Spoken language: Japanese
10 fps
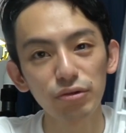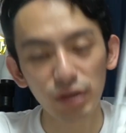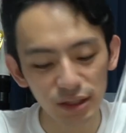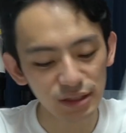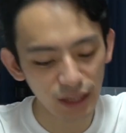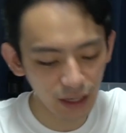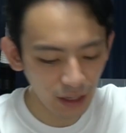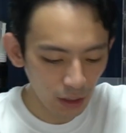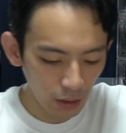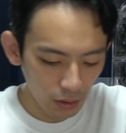ているわけですね。
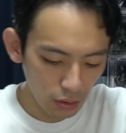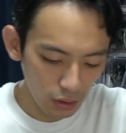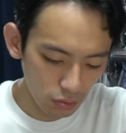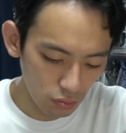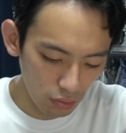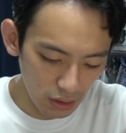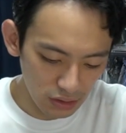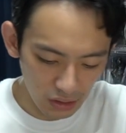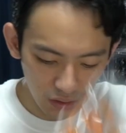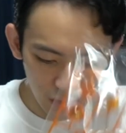であとは
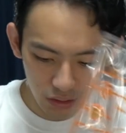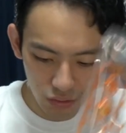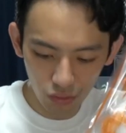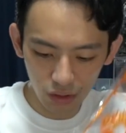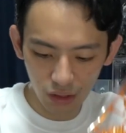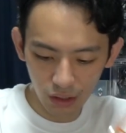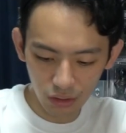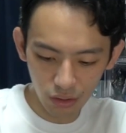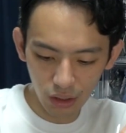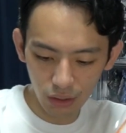新規造形
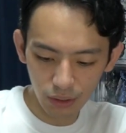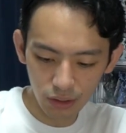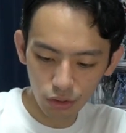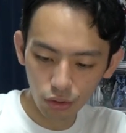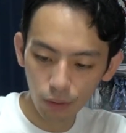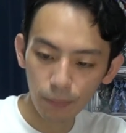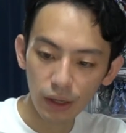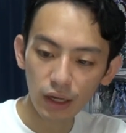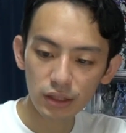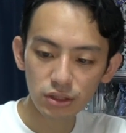の
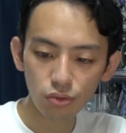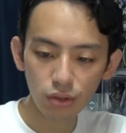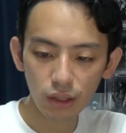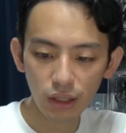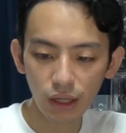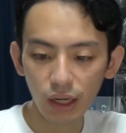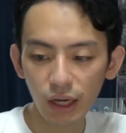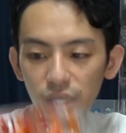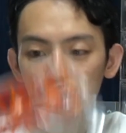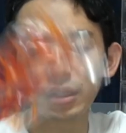エフェクトパーツとかが
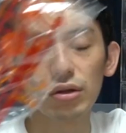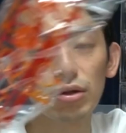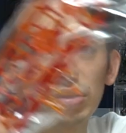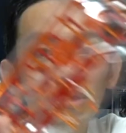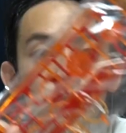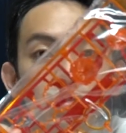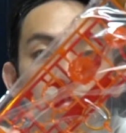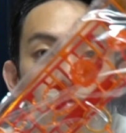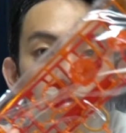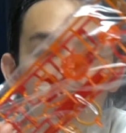入っているっていう
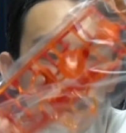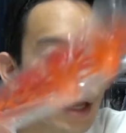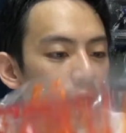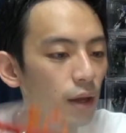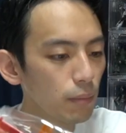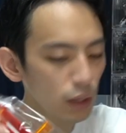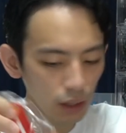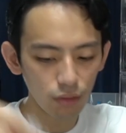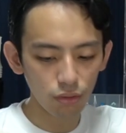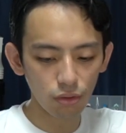ところで、
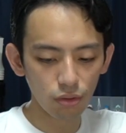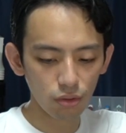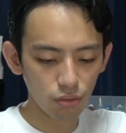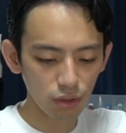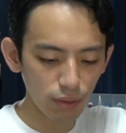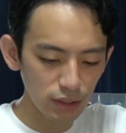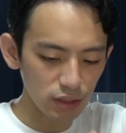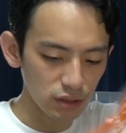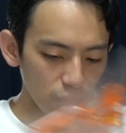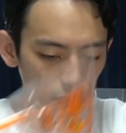まああのこれはで
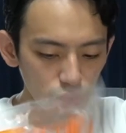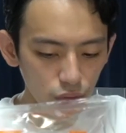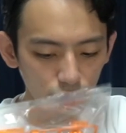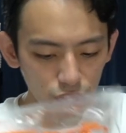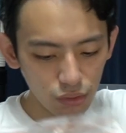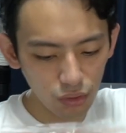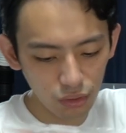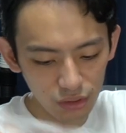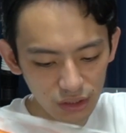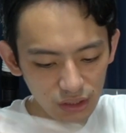すねもちろんゴッド
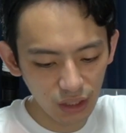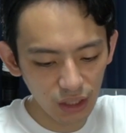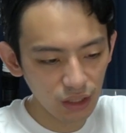用に使い